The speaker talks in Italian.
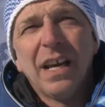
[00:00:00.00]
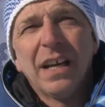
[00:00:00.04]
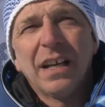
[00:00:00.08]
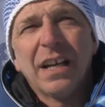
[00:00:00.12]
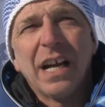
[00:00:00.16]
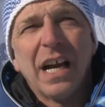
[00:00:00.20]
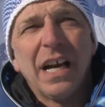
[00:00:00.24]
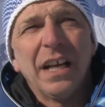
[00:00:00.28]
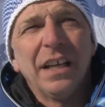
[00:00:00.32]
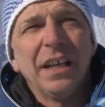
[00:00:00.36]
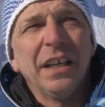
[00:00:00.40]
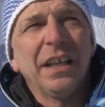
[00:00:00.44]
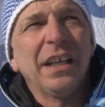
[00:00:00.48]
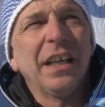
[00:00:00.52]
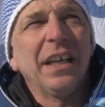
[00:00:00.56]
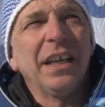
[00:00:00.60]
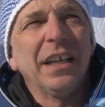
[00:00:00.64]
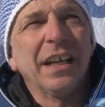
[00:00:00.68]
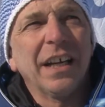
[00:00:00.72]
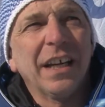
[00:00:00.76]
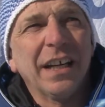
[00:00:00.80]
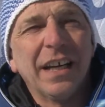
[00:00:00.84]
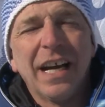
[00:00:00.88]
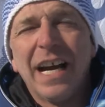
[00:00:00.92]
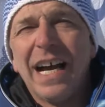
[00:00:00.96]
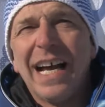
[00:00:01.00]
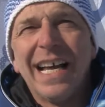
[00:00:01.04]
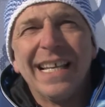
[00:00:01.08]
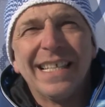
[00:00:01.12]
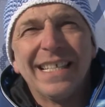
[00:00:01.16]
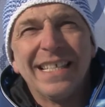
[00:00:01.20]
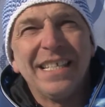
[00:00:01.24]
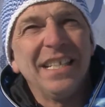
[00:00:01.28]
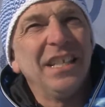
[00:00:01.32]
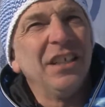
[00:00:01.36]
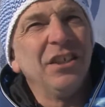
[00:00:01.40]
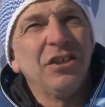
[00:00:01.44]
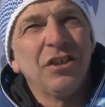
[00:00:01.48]
carichi i
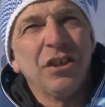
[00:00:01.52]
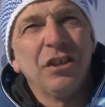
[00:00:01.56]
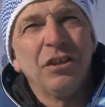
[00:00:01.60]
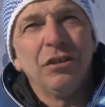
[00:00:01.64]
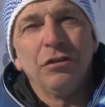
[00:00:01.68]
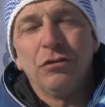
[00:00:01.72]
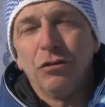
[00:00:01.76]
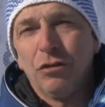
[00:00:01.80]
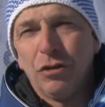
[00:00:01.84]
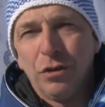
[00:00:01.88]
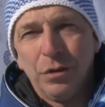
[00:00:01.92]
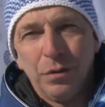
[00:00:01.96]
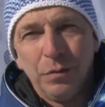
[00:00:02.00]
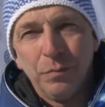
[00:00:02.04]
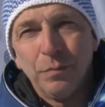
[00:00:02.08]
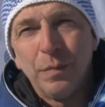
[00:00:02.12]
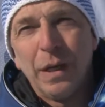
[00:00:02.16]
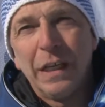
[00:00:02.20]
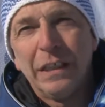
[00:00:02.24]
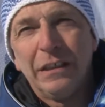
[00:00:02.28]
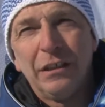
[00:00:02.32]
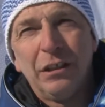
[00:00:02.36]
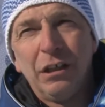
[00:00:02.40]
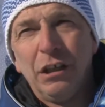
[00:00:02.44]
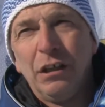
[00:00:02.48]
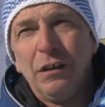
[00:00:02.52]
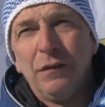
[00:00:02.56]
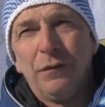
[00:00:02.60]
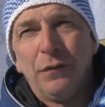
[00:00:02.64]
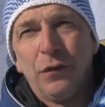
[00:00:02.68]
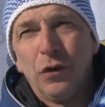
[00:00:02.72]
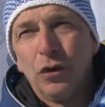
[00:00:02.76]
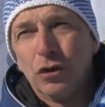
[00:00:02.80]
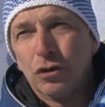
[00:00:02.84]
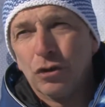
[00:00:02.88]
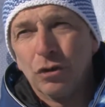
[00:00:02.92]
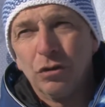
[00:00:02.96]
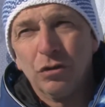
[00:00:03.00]
ragazzi, i genitori di un bel
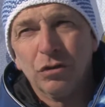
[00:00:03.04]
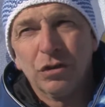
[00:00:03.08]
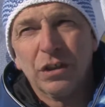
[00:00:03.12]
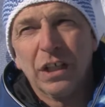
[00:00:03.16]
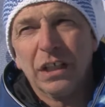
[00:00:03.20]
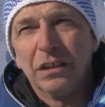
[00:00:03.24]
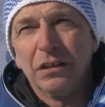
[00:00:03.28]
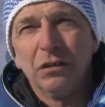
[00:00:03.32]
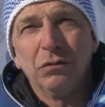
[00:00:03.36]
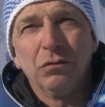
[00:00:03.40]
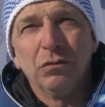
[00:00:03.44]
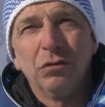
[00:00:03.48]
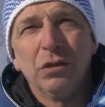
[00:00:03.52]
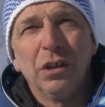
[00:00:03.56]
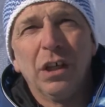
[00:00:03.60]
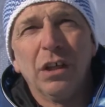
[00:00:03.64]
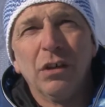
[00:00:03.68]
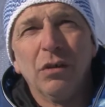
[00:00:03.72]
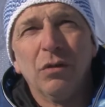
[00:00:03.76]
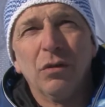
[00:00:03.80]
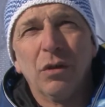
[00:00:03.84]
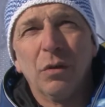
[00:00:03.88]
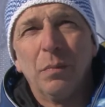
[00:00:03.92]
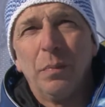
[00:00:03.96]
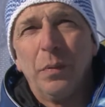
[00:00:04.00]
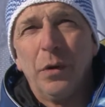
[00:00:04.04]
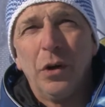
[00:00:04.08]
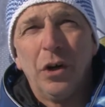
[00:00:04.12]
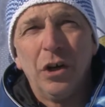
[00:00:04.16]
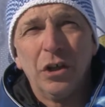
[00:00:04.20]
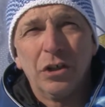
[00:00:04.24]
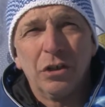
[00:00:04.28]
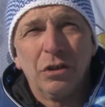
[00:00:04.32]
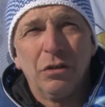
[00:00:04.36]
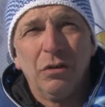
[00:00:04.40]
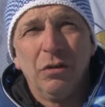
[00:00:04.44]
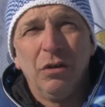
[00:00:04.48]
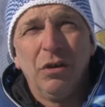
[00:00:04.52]
tifo, sono stati tutti al loro
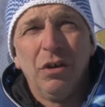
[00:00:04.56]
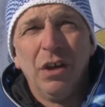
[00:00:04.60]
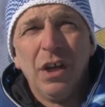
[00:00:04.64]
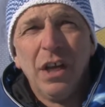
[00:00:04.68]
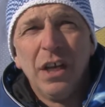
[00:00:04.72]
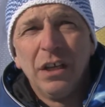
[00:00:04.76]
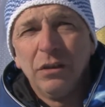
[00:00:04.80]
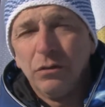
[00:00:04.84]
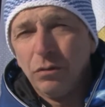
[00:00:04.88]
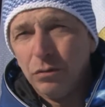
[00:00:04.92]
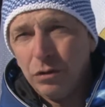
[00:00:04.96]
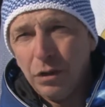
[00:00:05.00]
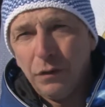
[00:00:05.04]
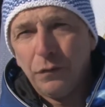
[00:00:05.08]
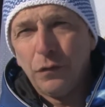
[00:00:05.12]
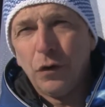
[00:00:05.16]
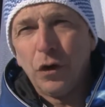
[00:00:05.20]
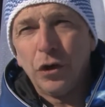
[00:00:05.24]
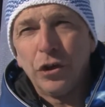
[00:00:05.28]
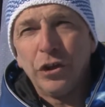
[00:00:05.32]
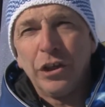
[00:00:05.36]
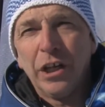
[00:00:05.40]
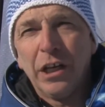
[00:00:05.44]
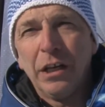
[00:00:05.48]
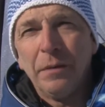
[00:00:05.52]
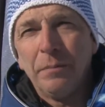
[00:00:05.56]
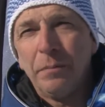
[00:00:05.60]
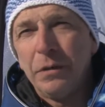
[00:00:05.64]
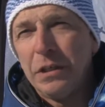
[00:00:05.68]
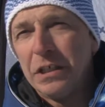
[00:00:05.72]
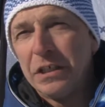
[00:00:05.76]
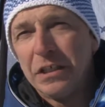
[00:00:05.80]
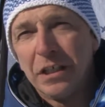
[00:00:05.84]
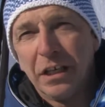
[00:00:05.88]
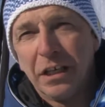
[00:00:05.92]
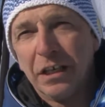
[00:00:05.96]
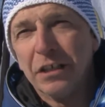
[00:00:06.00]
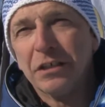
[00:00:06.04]
posto, tutti fuori dalle
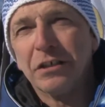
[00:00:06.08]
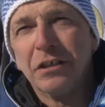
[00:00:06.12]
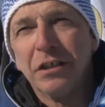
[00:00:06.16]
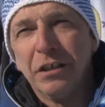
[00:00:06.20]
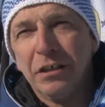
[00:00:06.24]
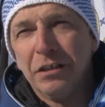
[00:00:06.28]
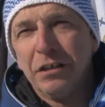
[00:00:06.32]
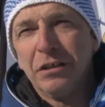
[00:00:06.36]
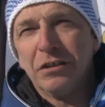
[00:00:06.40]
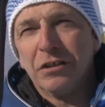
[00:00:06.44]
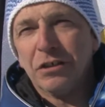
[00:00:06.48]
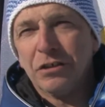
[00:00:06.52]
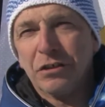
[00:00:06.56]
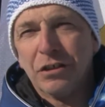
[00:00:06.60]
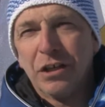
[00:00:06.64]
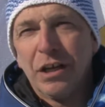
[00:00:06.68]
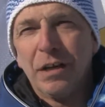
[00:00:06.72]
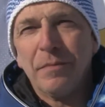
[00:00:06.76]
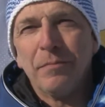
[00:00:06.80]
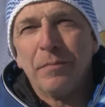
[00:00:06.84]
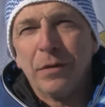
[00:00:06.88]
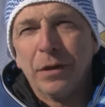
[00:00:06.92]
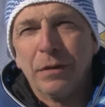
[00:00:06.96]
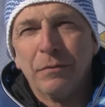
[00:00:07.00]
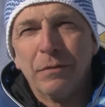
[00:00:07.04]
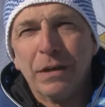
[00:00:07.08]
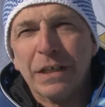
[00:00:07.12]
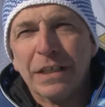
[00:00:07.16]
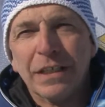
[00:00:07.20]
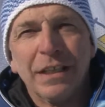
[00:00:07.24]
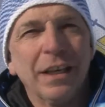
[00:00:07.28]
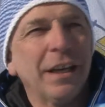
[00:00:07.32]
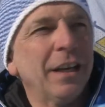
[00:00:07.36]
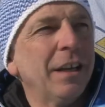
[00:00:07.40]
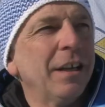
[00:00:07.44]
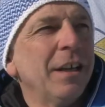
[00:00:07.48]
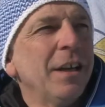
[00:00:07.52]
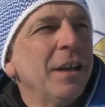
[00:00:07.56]
piste che si dice sempre
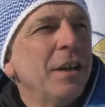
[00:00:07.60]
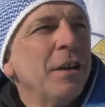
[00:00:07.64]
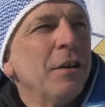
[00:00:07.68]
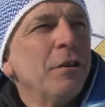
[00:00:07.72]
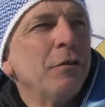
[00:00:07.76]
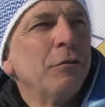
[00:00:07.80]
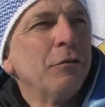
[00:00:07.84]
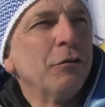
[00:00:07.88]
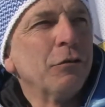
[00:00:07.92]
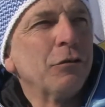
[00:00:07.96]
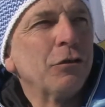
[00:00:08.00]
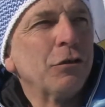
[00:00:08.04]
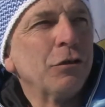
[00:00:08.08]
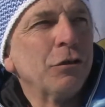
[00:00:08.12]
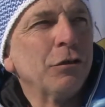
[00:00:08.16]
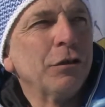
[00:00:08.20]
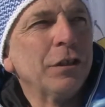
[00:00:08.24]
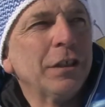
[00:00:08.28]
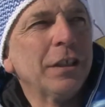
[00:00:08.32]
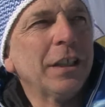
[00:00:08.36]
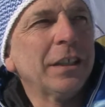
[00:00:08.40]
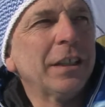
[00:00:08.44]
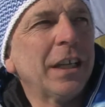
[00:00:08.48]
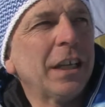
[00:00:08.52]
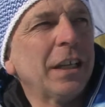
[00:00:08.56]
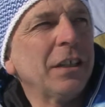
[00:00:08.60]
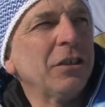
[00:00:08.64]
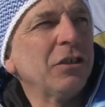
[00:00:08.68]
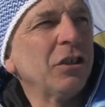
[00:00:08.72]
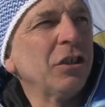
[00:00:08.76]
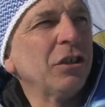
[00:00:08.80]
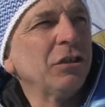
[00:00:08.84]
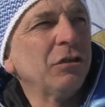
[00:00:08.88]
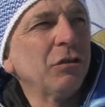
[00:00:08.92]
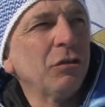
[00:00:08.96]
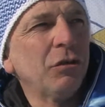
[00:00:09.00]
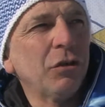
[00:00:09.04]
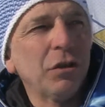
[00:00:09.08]
questa nozione da dare ai
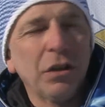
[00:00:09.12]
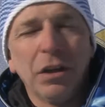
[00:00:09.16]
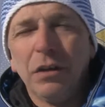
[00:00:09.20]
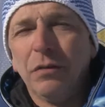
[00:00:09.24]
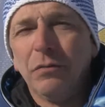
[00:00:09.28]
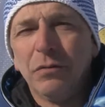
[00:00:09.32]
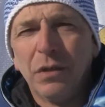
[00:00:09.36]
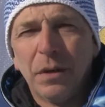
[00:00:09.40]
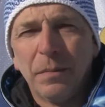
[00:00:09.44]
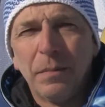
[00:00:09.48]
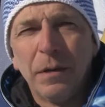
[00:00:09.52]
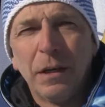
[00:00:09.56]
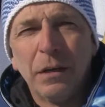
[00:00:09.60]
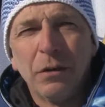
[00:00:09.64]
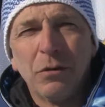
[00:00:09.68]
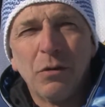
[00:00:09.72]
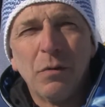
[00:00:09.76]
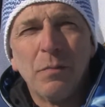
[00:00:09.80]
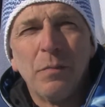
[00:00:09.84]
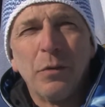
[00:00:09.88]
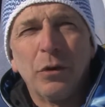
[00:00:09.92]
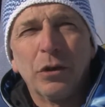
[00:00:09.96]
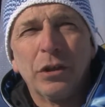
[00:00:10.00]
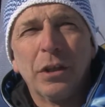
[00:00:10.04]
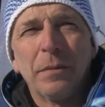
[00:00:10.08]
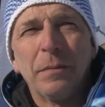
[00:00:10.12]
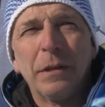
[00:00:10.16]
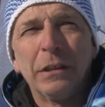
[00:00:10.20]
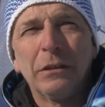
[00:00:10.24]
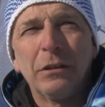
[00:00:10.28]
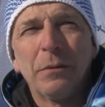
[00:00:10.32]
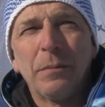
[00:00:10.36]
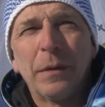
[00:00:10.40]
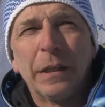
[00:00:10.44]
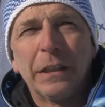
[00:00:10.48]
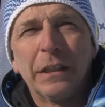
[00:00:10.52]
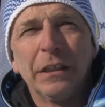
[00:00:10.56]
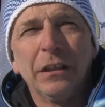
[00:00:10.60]
genitori, un bel comportamento
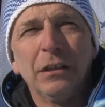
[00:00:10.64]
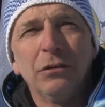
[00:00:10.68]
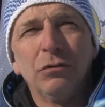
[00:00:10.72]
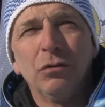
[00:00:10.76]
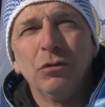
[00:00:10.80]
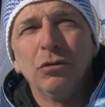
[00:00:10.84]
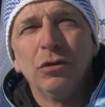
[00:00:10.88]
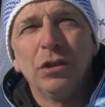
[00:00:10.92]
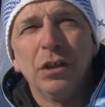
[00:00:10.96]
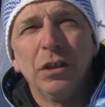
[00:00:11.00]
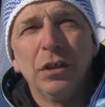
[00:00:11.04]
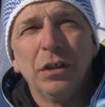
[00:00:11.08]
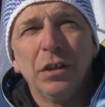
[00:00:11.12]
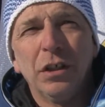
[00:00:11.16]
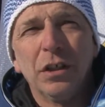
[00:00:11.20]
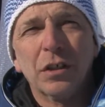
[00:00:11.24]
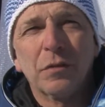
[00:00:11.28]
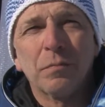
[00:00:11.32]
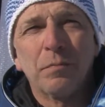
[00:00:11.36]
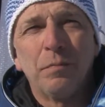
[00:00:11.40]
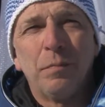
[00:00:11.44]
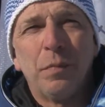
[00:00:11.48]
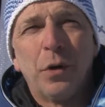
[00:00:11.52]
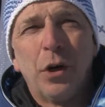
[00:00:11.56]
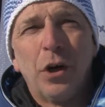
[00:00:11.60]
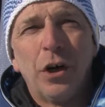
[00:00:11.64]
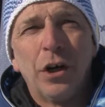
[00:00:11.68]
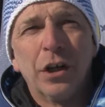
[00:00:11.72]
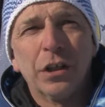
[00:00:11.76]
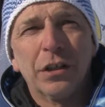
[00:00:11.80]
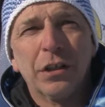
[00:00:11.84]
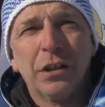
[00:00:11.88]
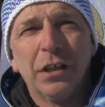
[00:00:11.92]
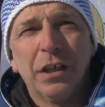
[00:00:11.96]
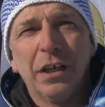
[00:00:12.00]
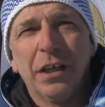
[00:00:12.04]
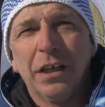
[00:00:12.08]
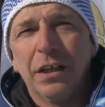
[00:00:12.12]
a parte di tutti,
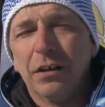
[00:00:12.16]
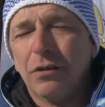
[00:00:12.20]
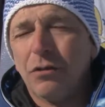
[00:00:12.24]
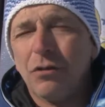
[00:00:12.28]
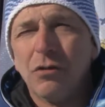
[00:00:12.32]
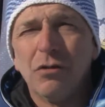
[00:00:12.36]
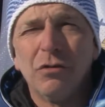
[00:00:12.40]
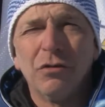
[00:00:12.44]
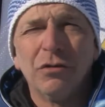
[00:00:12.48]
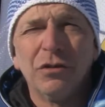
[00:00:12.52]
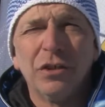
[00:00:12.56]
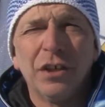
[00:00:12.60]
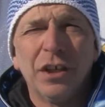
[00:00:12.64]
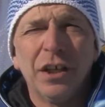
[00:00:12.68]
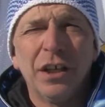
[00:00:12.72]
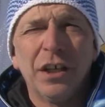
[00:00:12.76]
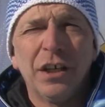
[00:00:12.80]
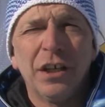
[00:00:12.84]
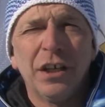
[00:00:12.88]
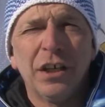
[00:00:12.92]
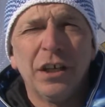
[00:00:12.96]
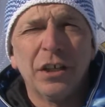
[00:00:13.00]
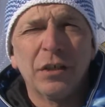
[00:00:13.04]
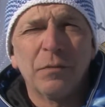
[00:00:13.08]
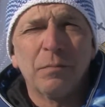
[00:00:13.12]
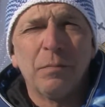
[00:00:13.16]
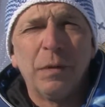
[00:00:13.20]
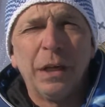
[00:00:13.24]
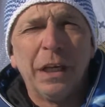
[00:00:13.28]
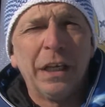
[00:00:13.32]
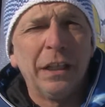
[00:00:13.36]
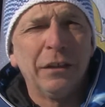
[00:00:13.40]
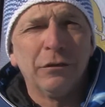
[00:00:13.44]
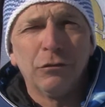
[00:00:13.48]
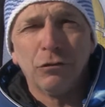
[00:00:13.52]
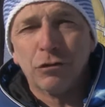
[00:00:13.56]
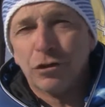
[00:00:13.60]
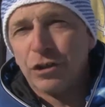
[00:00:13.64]
sport con eh,
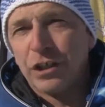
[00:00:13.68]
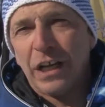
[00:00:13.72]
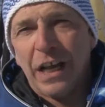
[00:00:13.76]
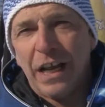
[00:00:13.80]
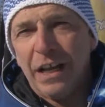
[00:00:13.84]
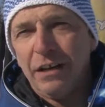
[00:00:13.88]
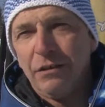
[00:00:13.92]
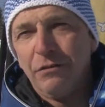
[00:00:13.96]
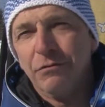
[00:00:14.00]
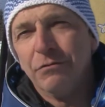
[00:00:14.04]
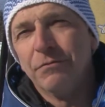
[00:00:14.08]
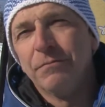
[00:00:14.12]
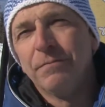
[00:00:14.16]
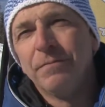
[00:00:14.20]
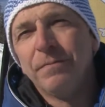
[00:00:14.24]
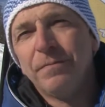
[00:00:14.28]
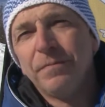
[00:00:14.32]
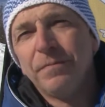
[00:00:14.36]
spirito sano.